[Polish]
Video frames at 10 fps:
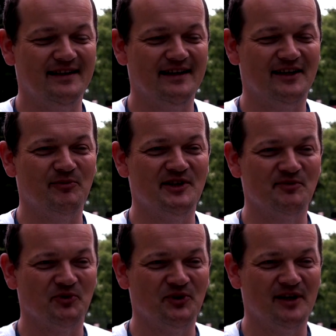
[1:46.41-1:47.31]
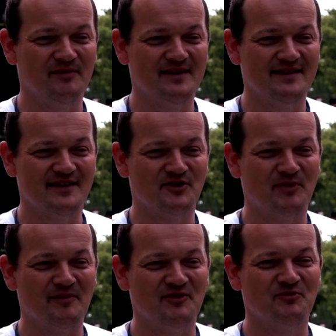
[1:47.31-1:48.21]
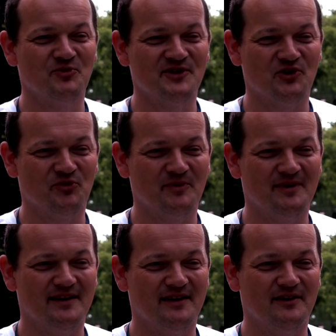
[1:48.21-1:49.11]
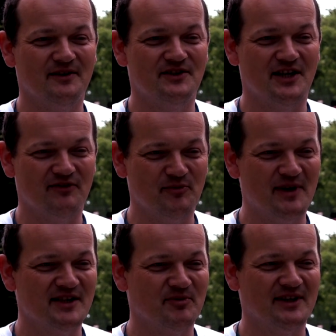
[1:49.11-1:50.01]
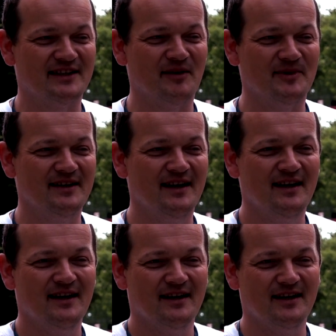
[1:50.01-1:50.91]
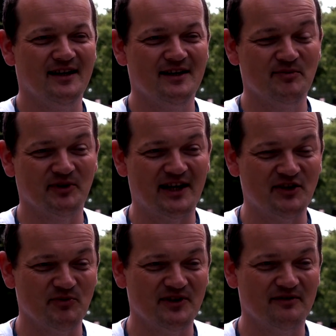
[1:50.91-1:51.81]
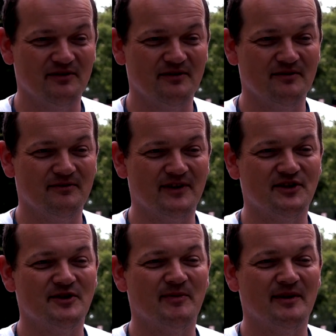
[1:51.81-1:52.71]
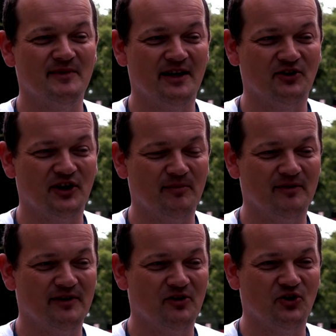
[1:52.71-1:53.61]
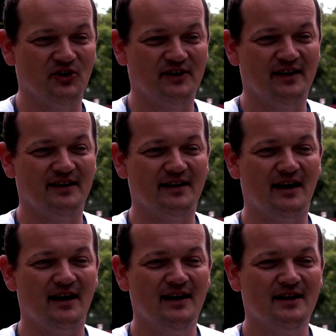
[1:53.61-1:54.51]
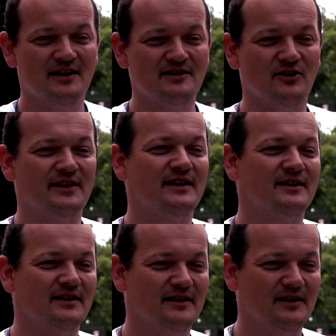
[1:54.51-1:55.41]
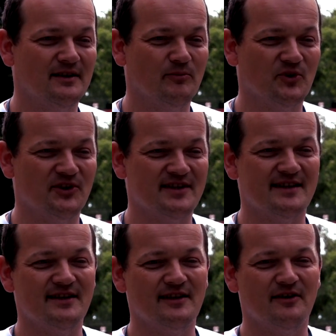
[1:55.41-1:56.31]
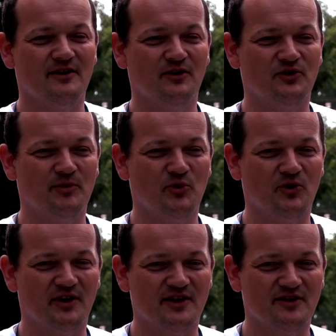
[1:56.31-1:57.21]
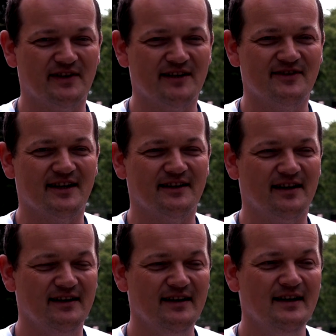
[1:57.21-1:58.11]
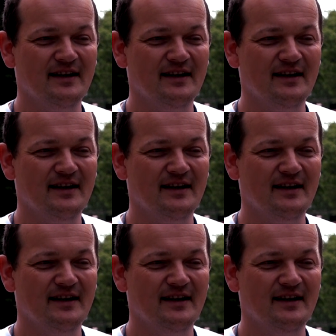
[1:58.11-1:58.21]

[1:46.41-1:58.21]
jakimi dysponujemy zasobami w muzeum, ciekawymi eksponatami. Spotkaliśmy się właśnie z panem dyrektorem wielokrotnie na zlotach motoryzacyjnych, które były organizowane w Stegnie.